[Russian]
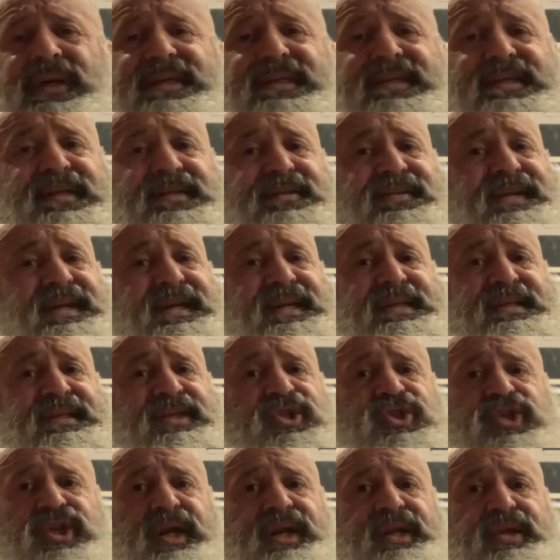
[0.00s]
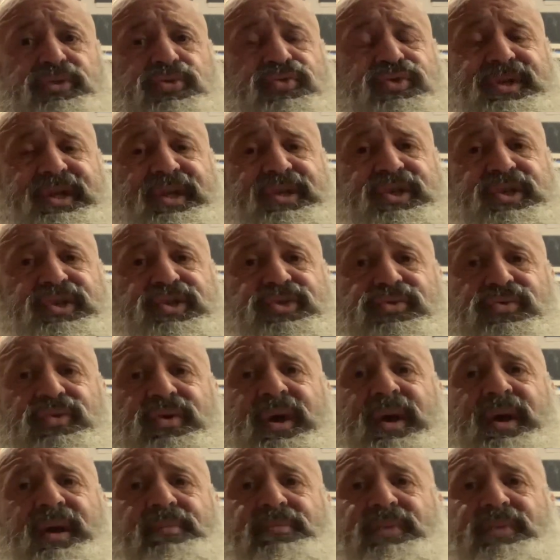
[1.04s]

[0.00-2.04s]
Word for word: Естественно, они зажали эту статистику.